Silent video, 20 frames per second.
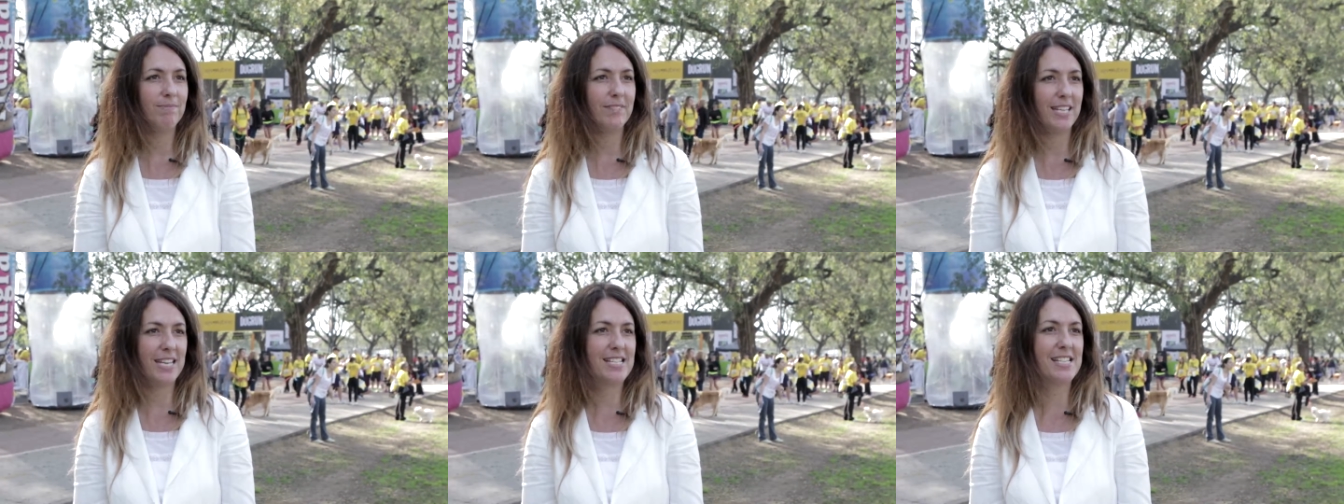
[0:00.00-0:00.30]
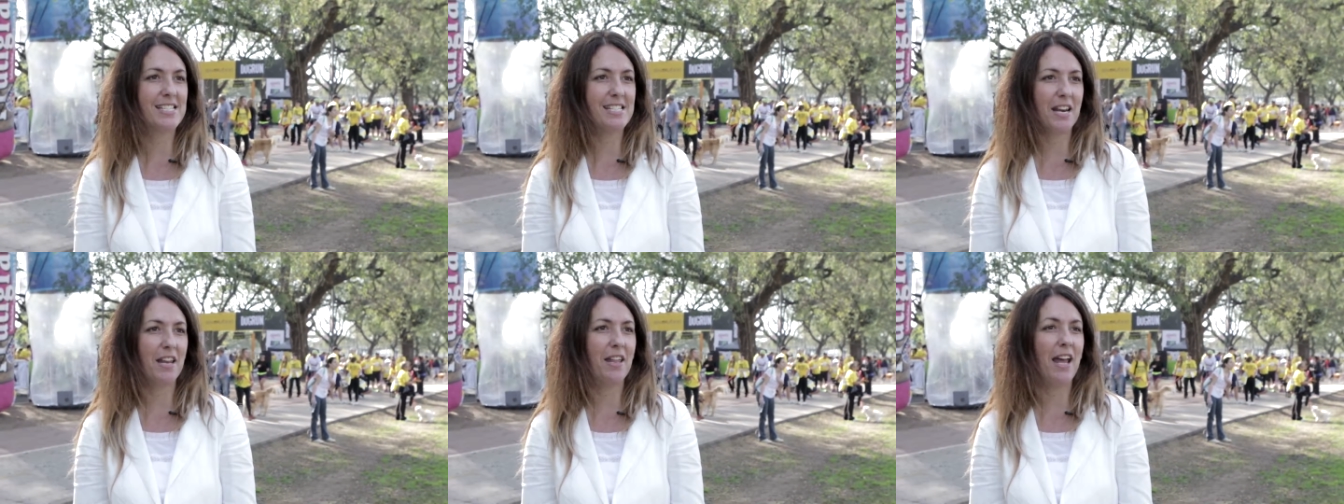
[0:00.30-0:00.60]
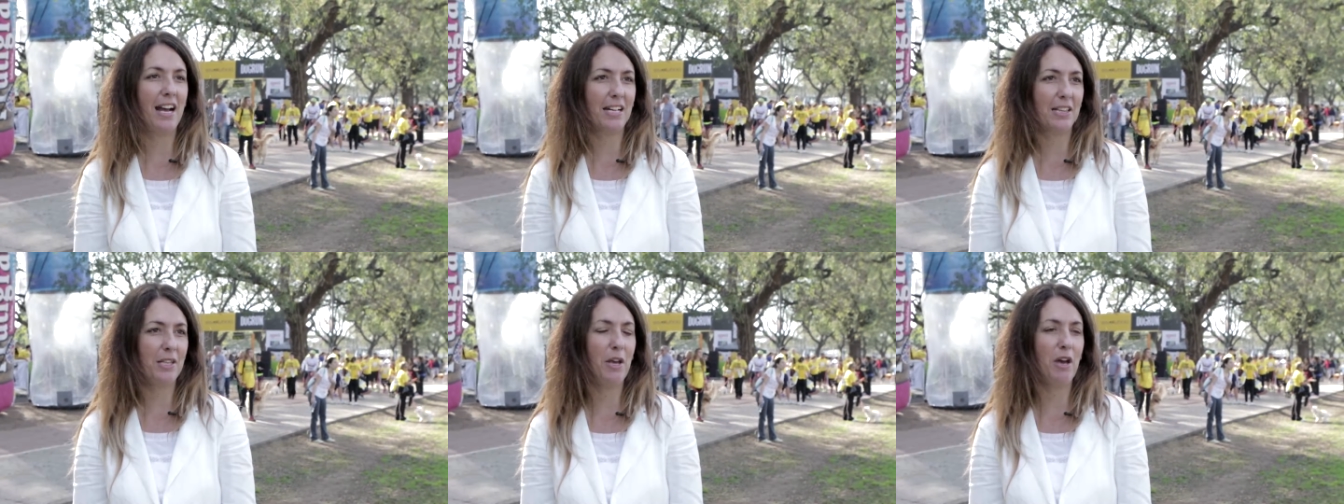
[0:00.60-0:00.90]
y es hacer
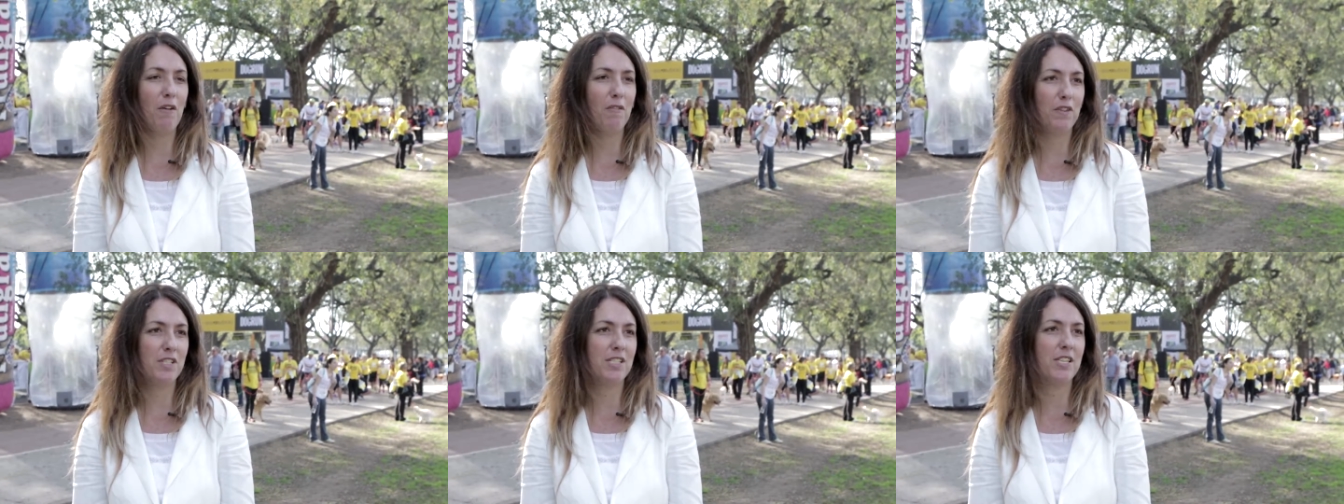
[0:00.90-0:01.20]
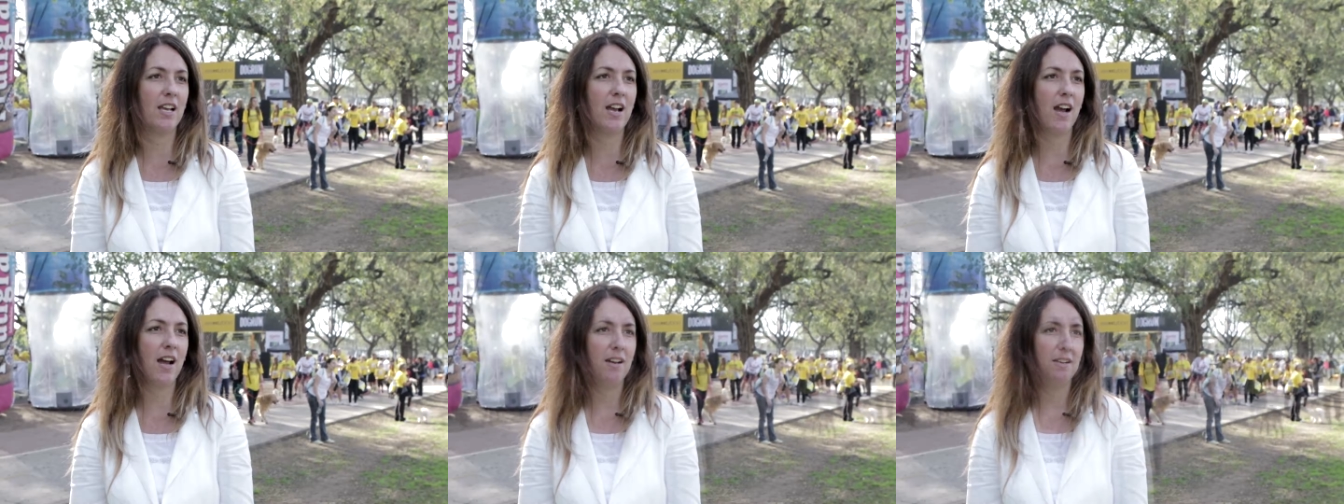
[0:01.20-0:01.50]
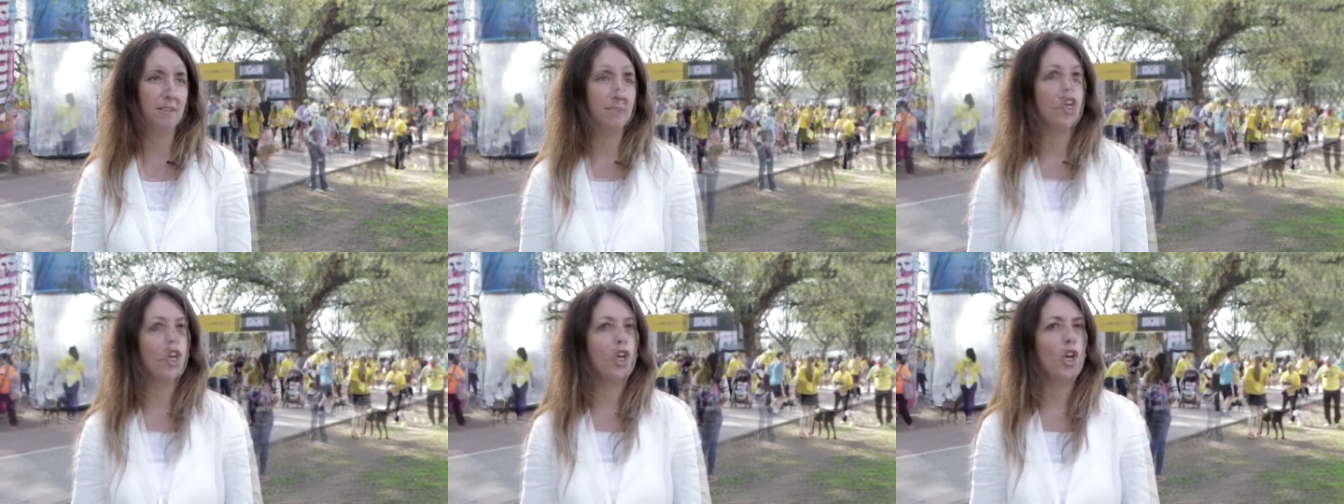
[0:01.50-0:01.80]
actividad física.
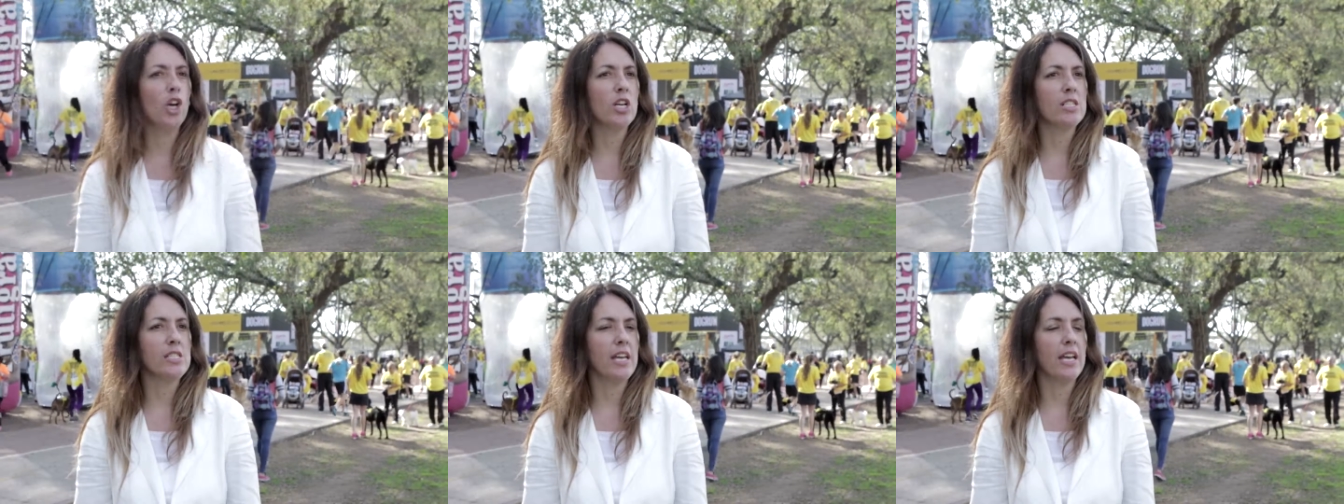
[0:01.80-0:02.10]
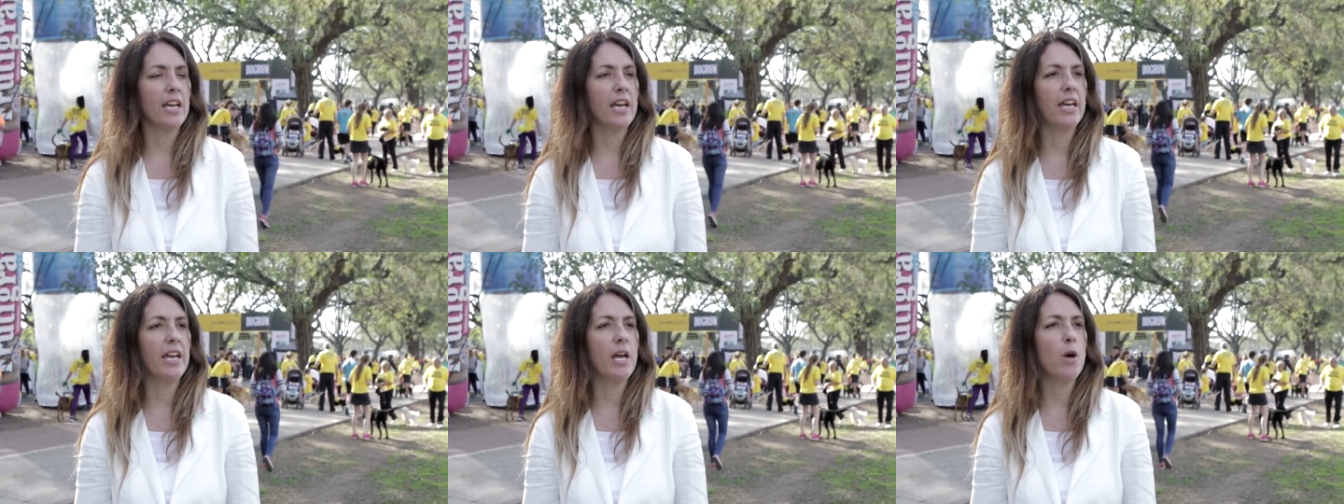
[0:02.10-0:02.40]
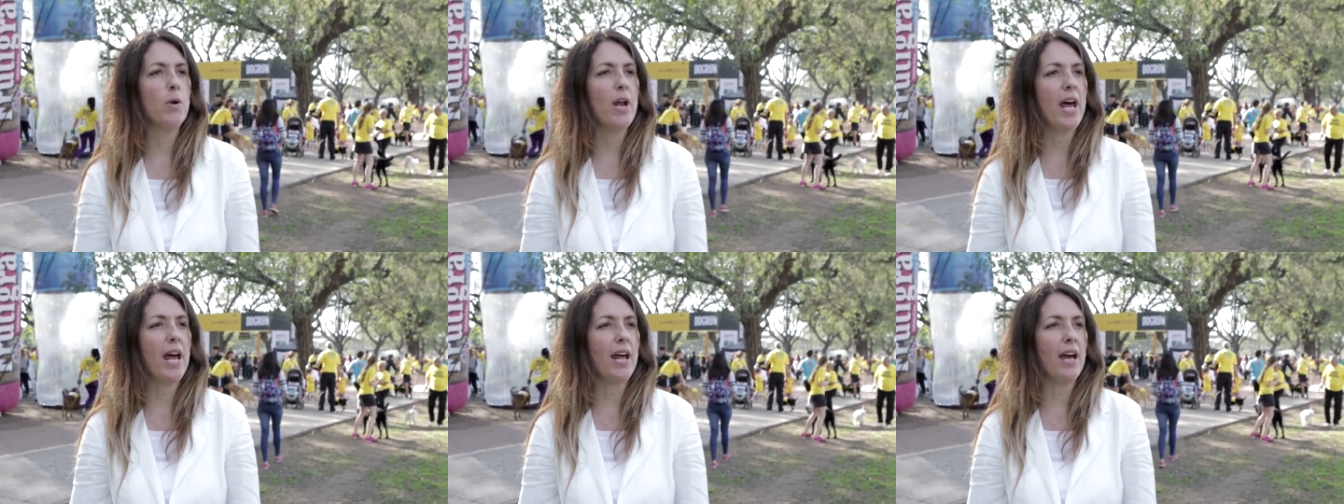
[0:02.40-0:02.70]
Y yo creo que se
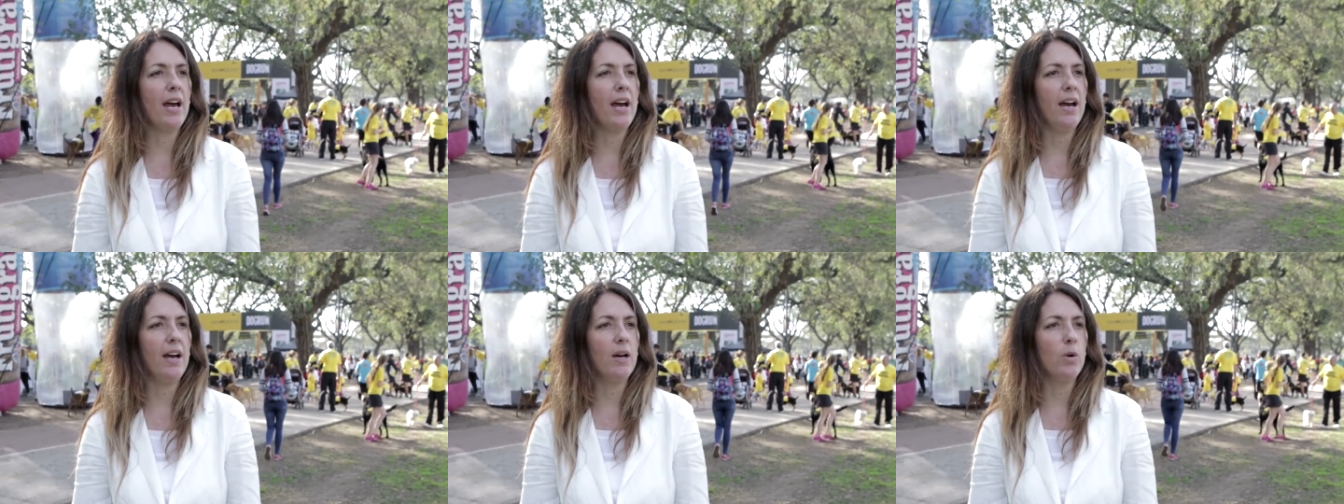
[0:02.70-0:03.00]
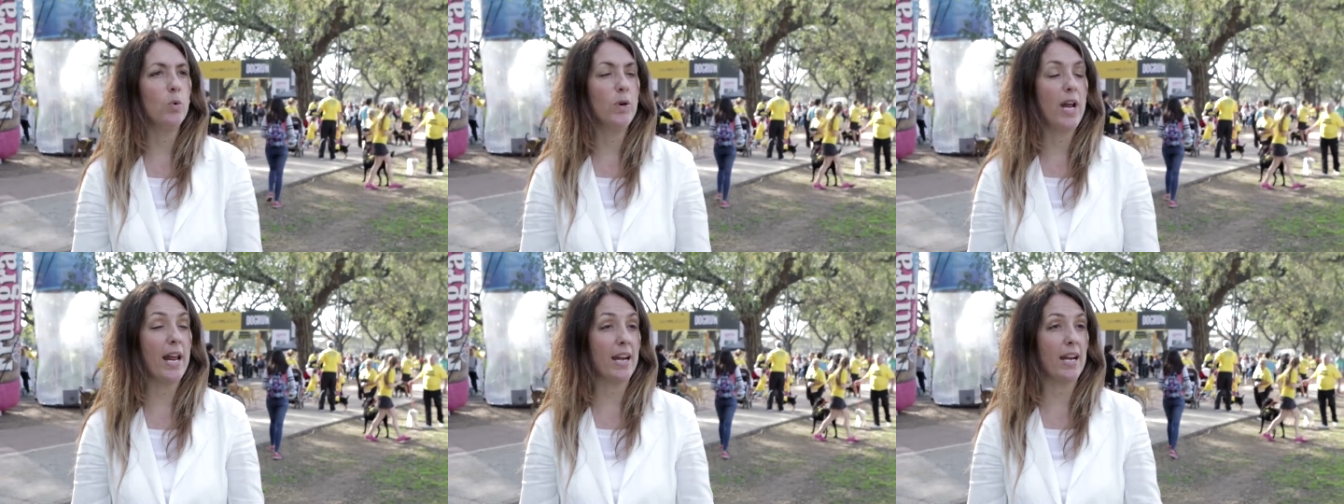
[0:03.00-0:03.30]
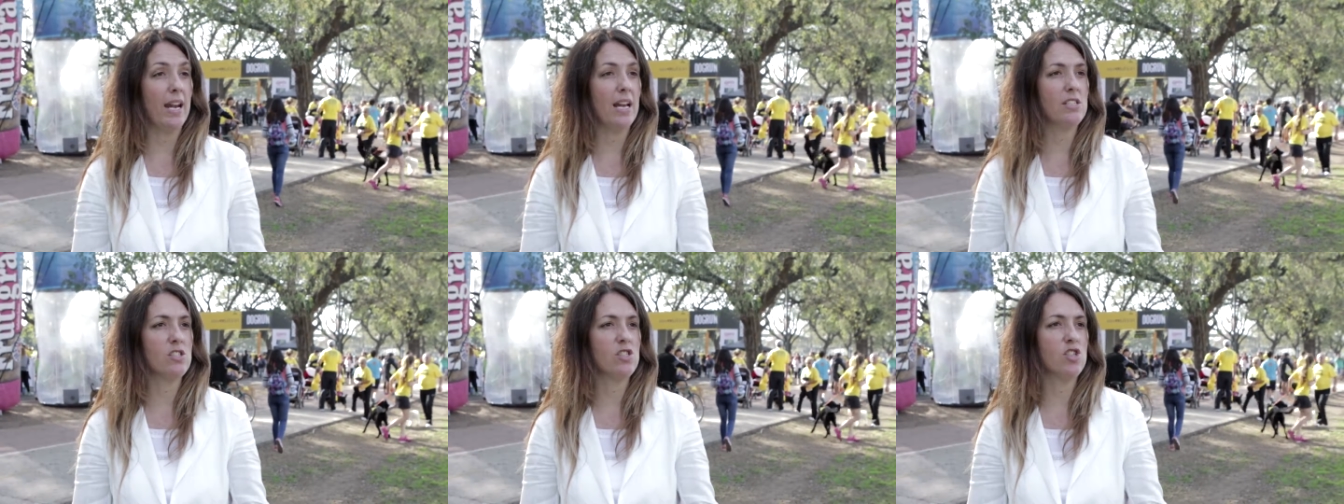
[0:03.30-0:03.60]
genera una,
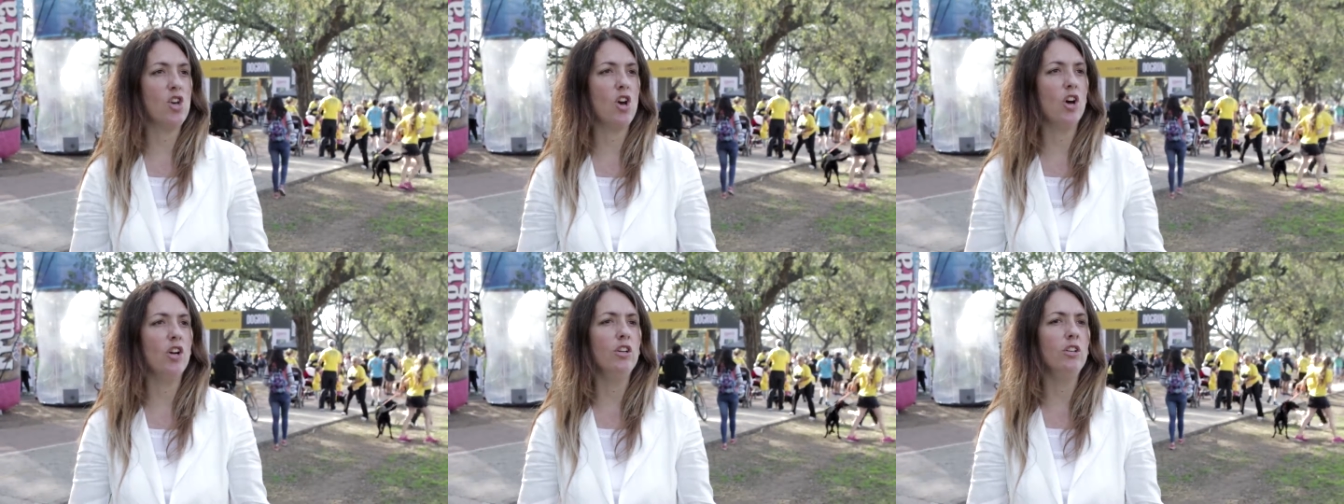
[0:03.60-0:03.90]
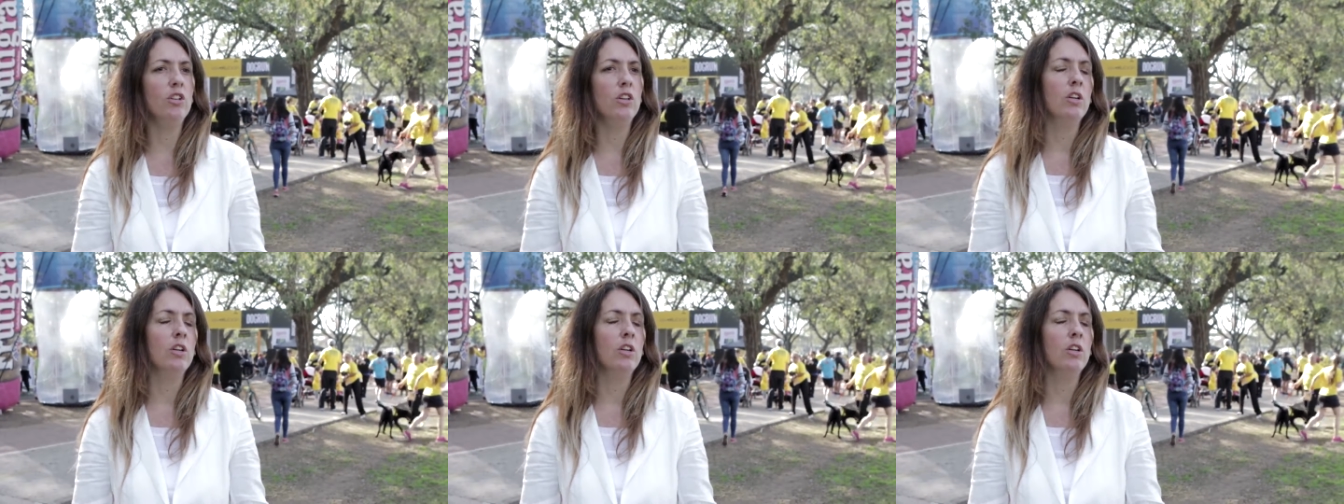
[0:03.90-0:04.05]
relación